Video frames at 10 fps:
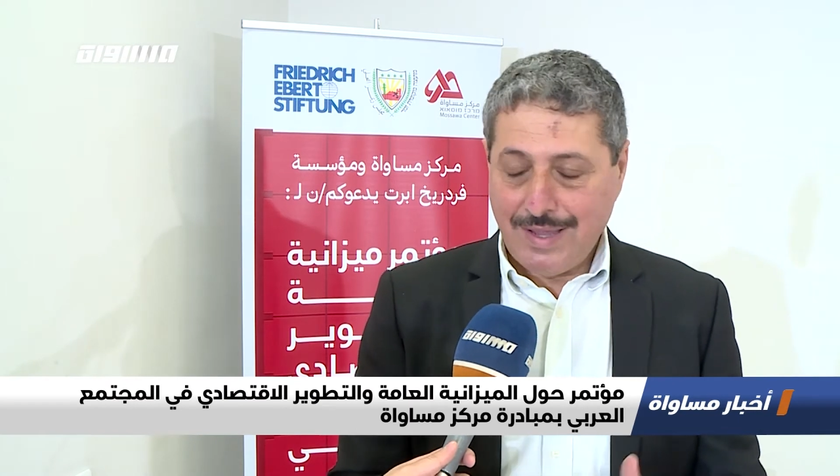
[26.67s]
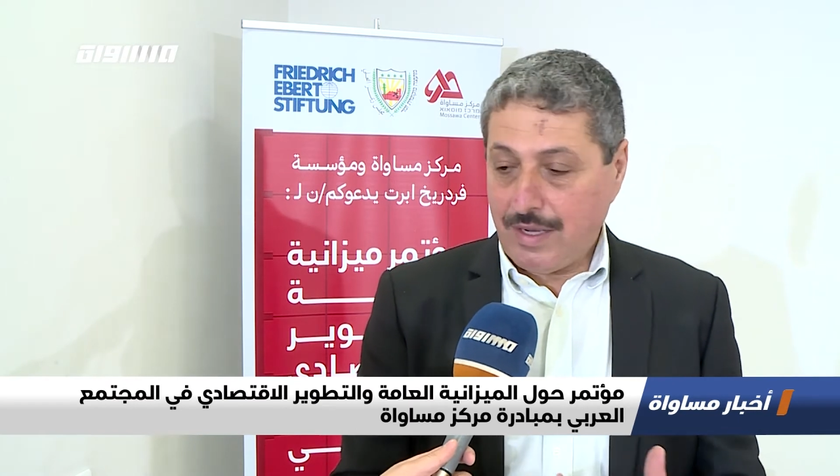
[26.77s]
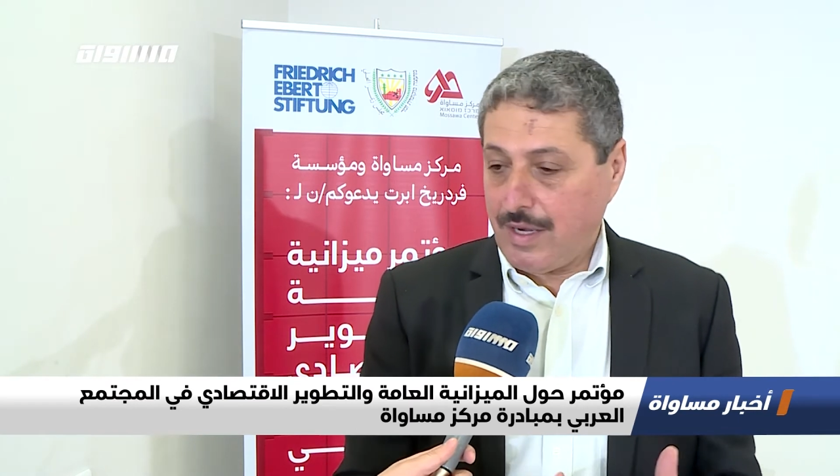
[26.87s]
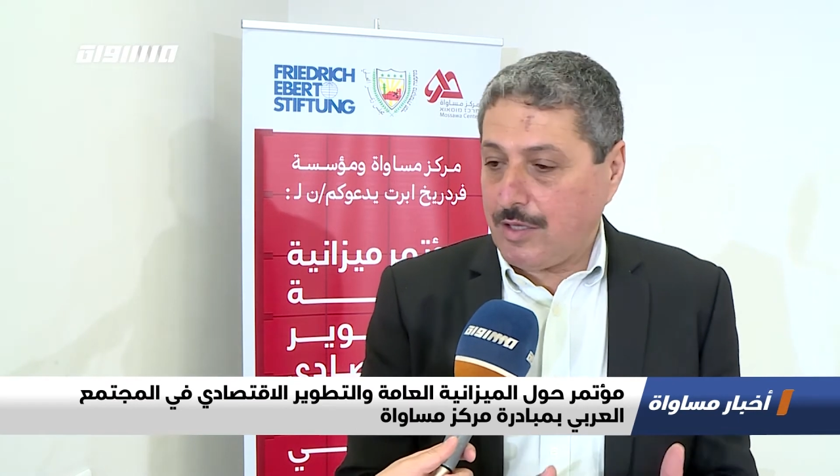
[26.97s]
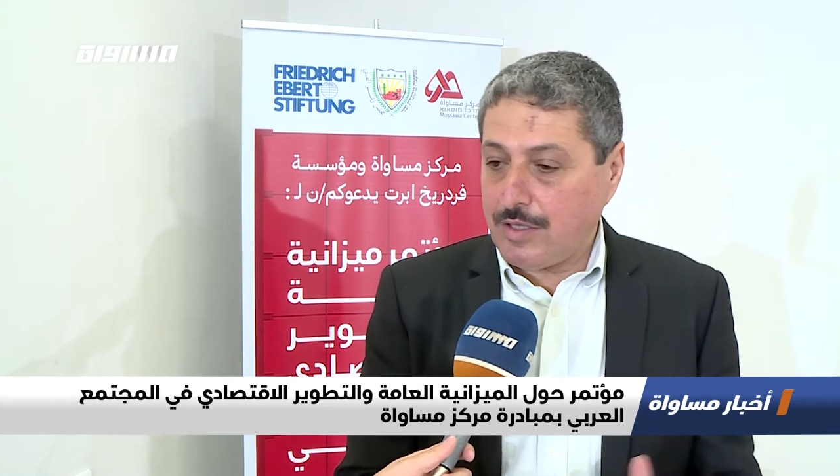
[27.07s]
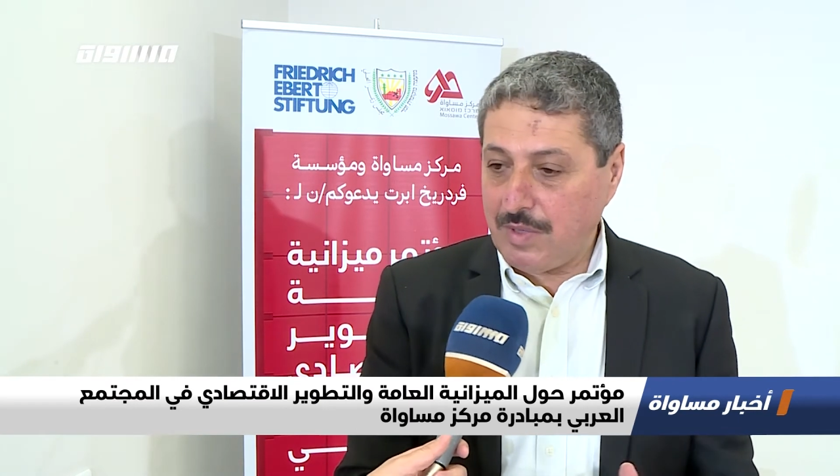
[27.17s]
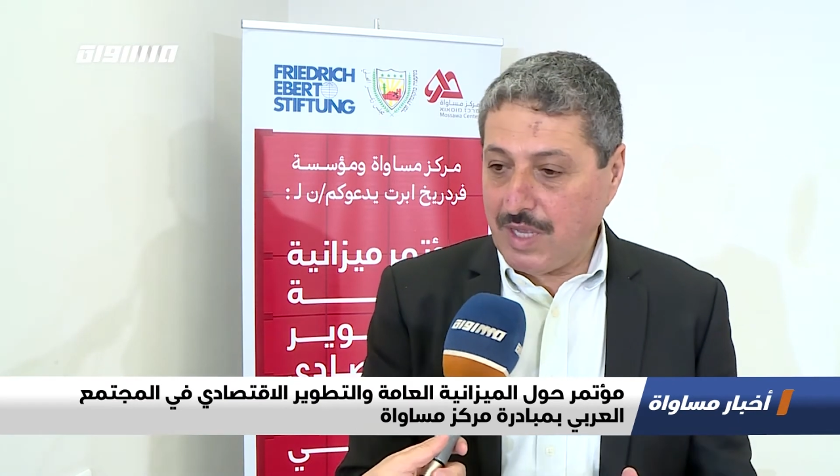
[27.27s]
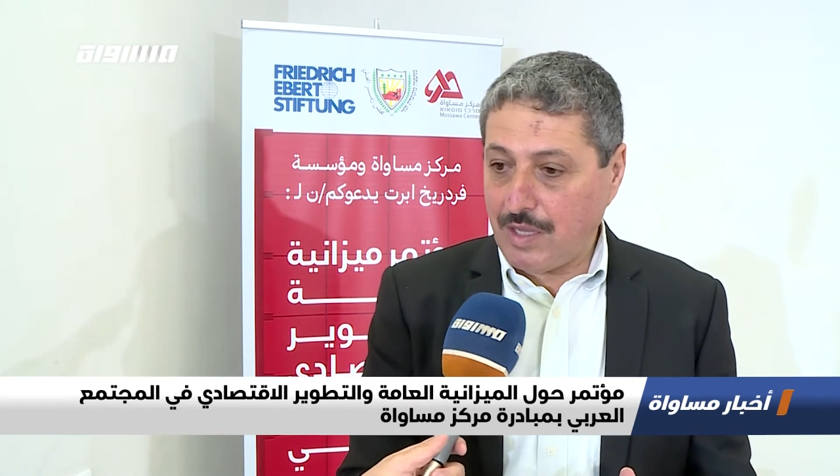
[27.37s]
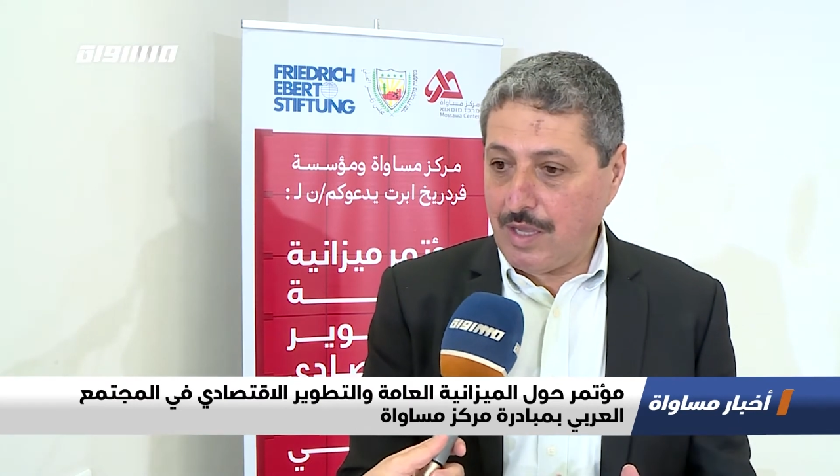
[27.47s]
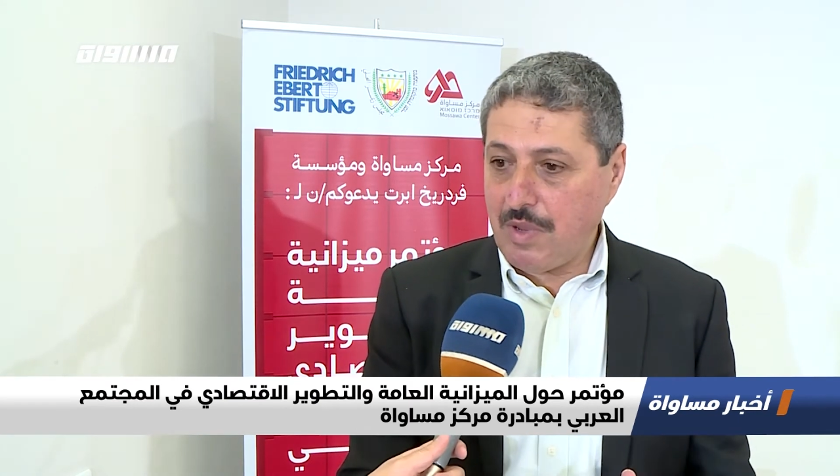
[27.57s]
يعني حتى
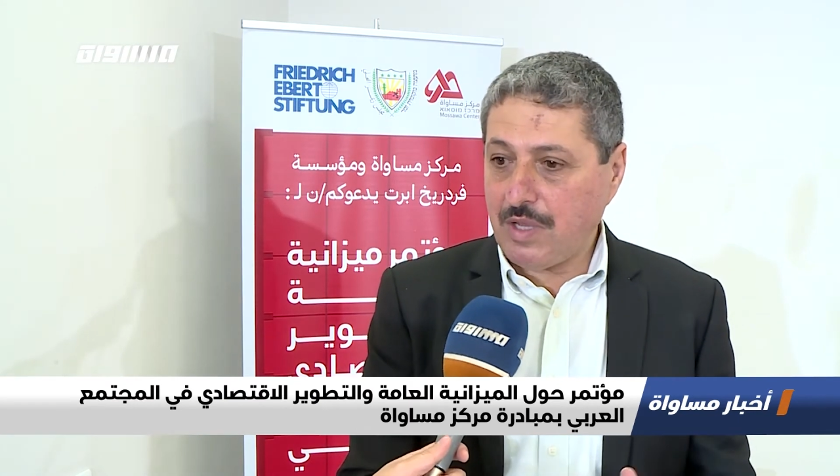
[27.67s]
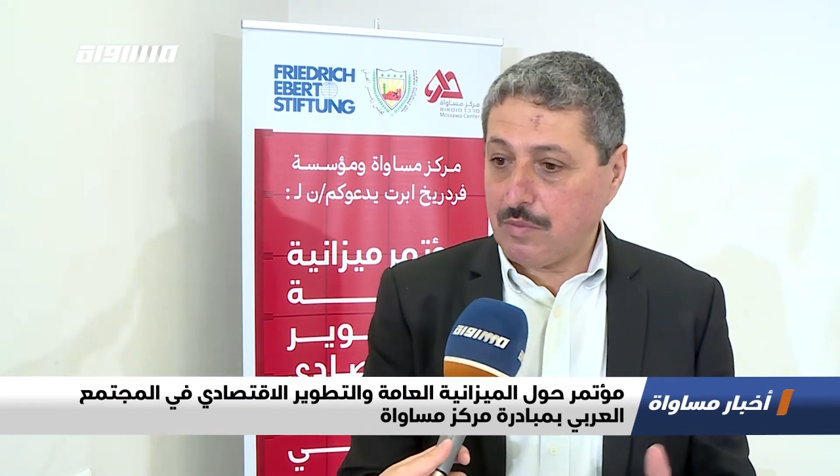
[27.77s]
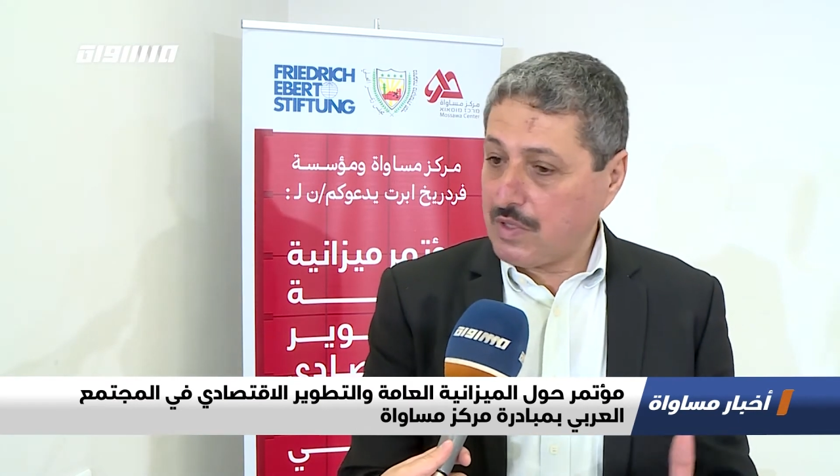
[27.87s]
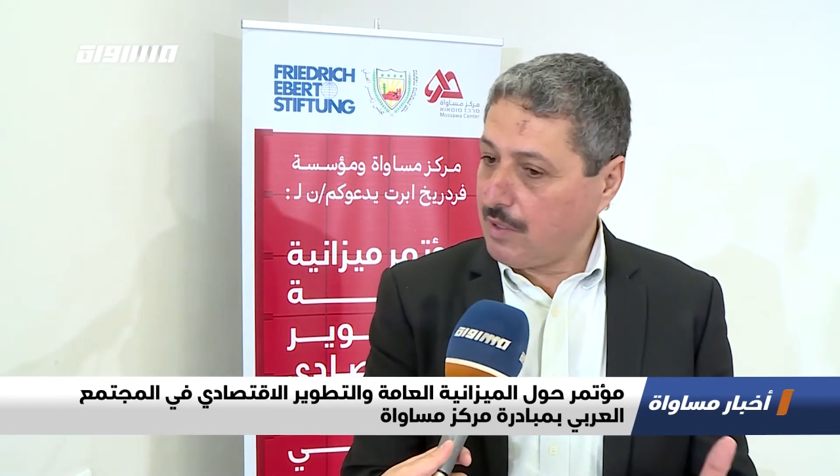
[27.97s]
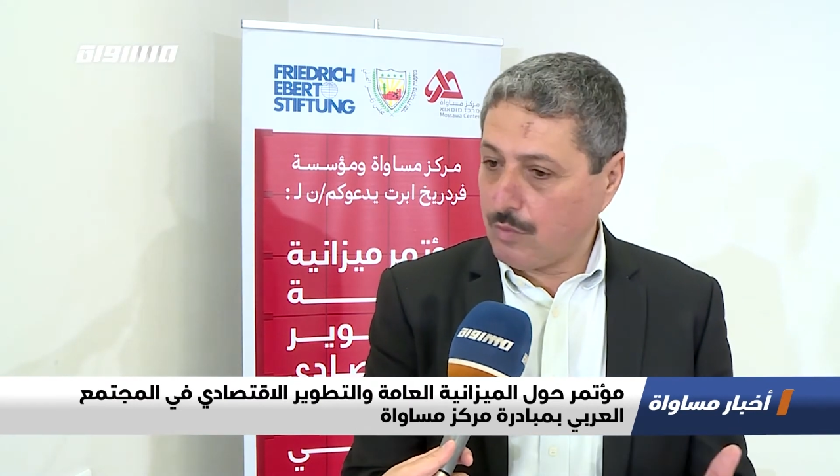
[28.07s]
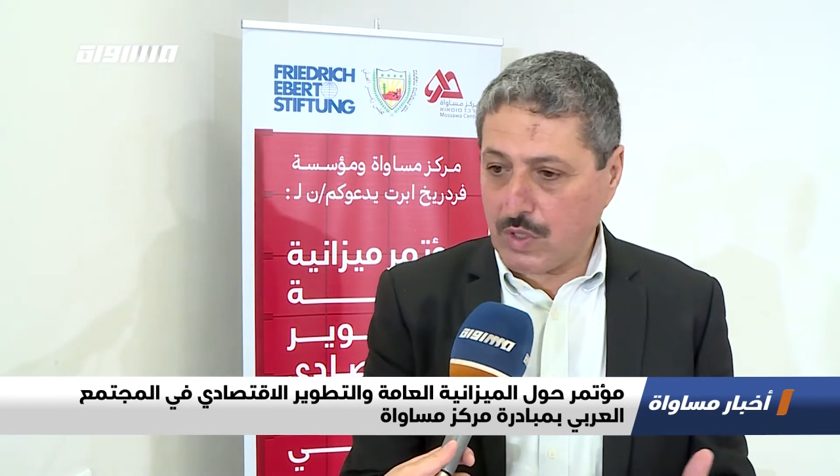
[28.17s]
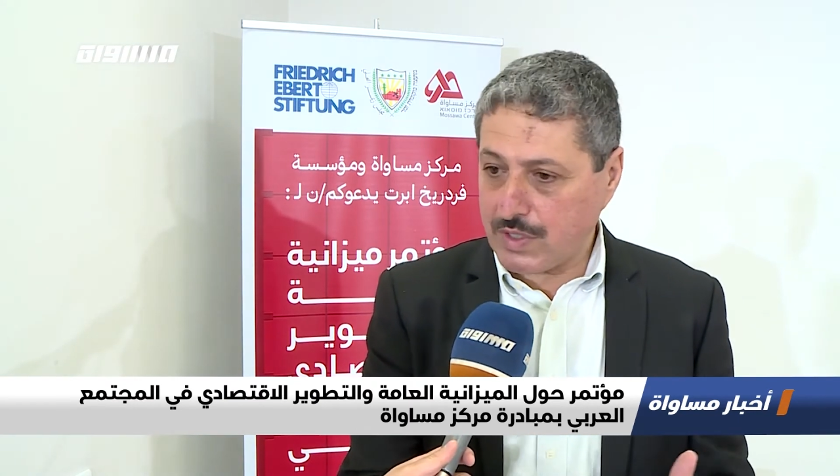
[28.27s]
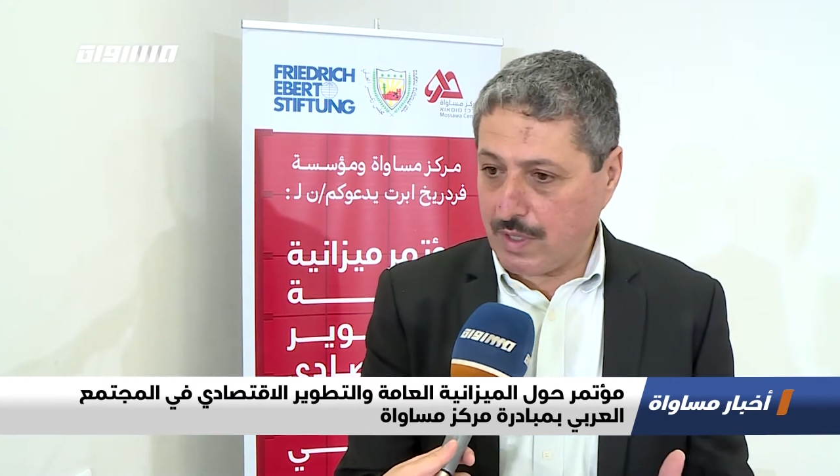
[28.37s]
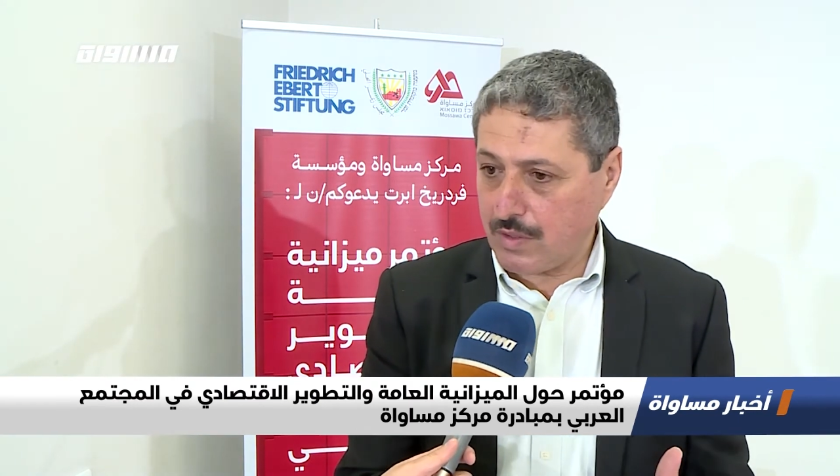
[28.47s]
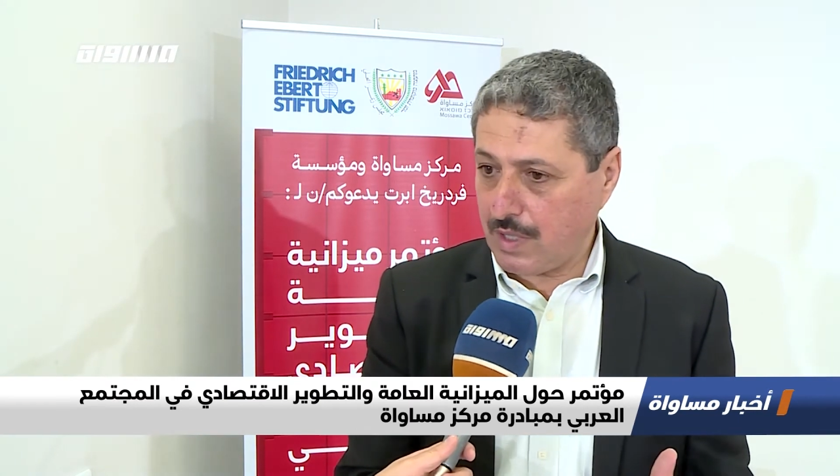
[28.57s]
بالخدمات مثل
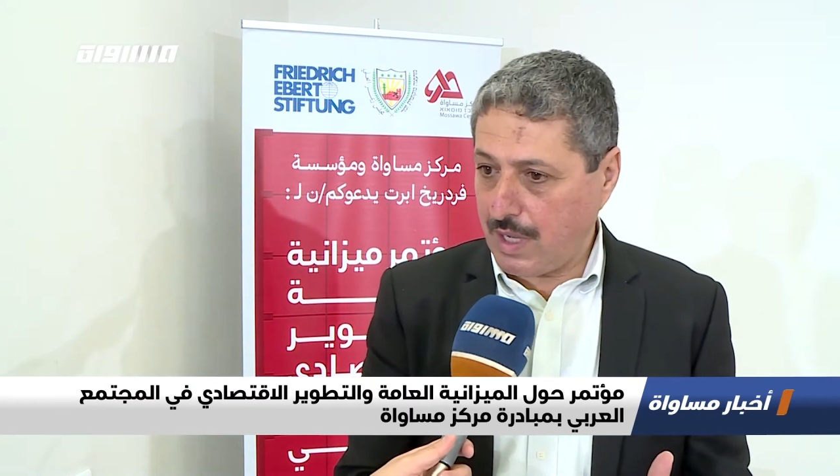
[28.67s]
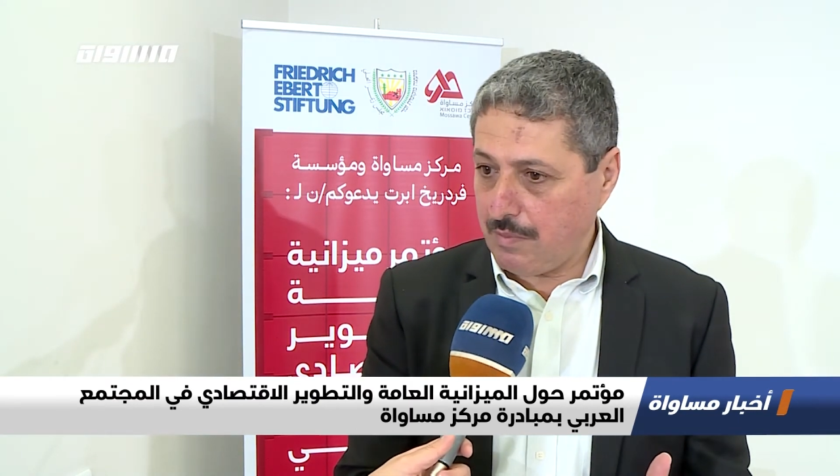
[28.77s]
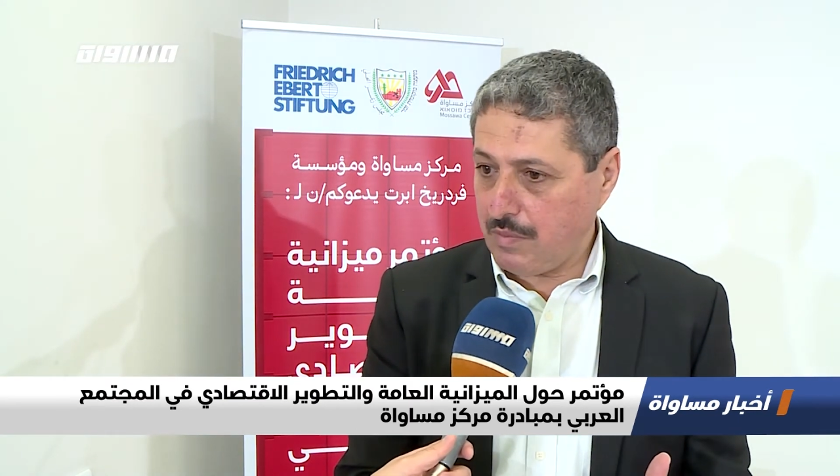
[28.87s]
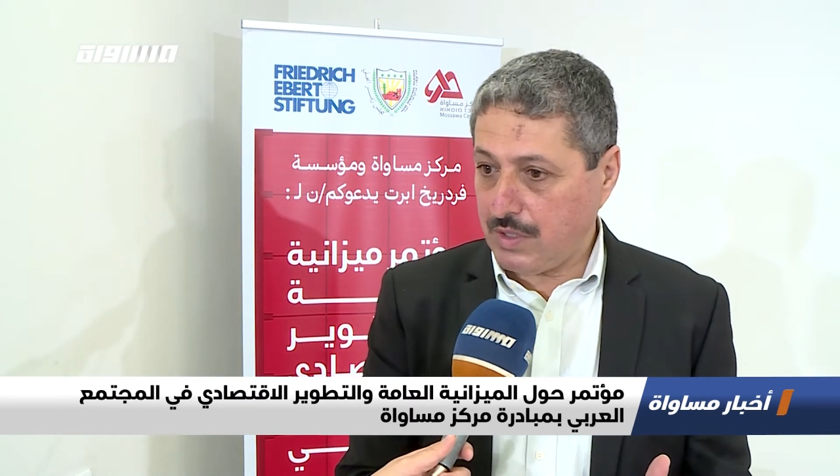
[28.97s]
المواصلات العامة